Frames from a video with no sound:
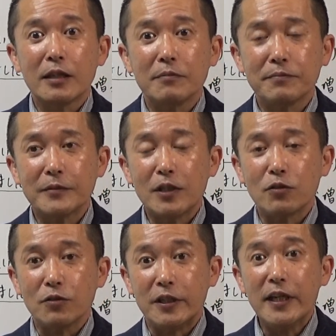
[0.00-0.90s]
なんう
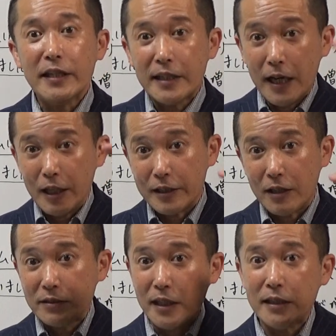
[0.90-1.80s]
の利益が
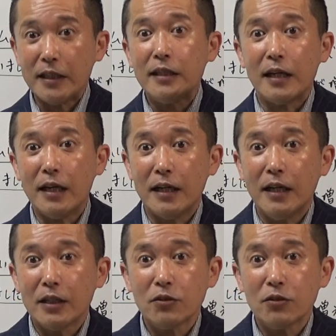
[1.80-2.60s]
たくさん出てたら